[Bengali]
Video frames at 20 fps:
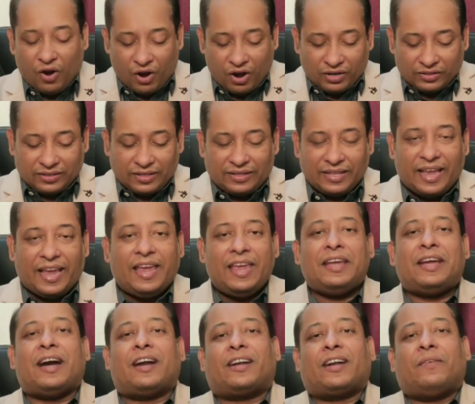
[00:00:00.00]
অর্থাৎ এই
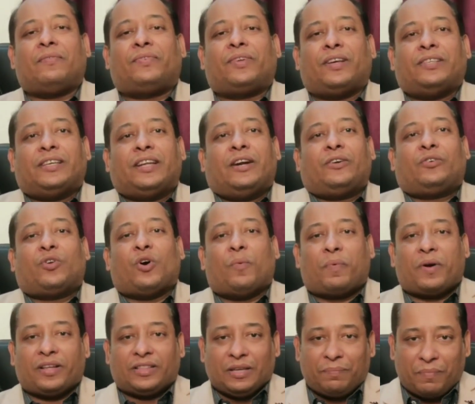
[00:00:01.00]
কাট অফটা যারা
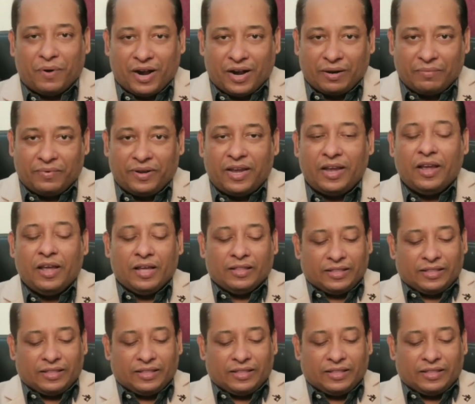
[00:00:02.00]
টপকাতে পারবে